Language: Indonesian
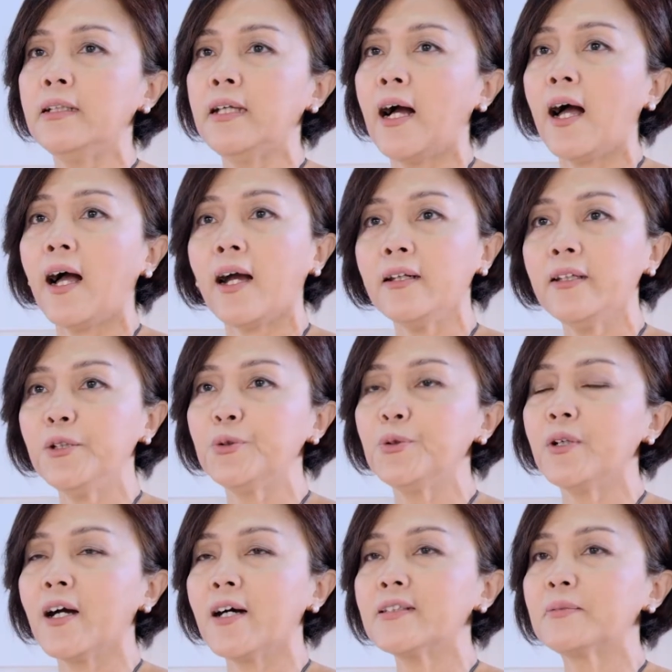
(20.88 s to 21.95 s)
yang akan
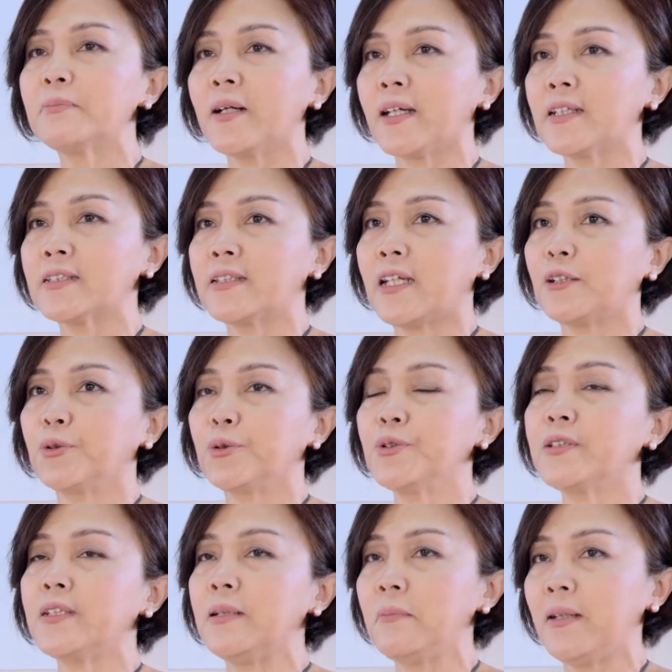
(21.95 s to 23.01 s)
diunggah sebagai status
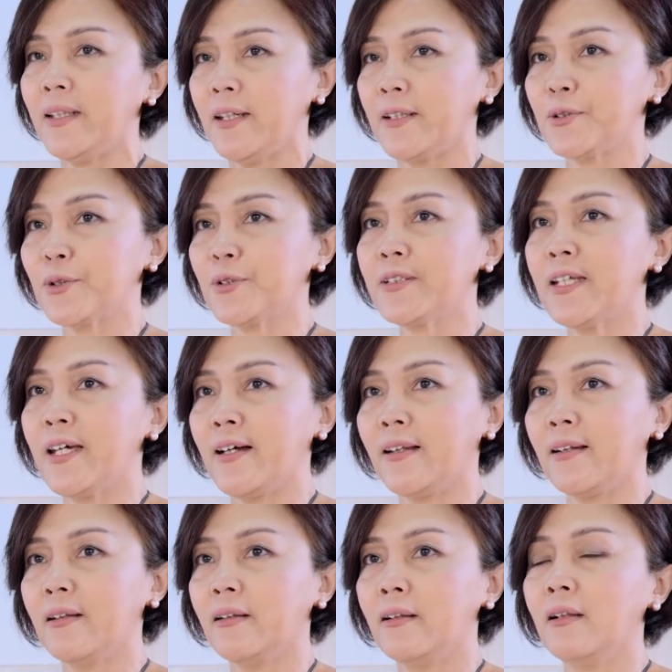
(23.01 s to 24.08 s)
di media
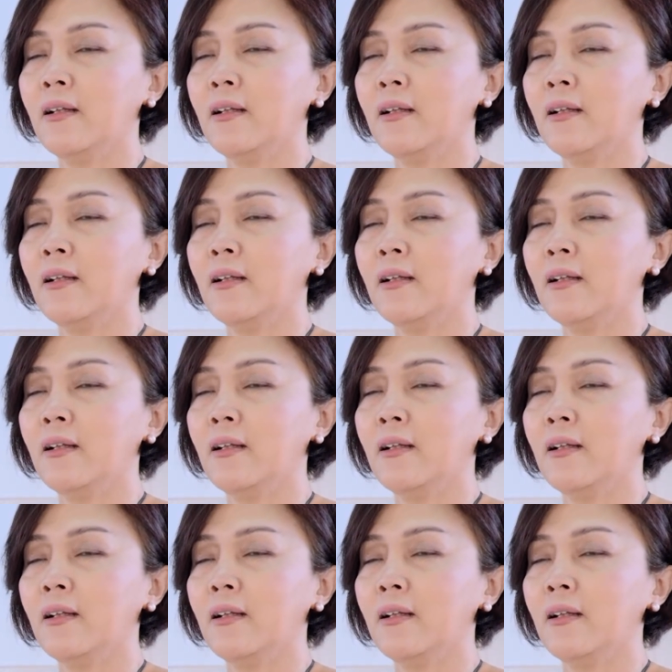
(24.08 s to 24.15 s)
sosial.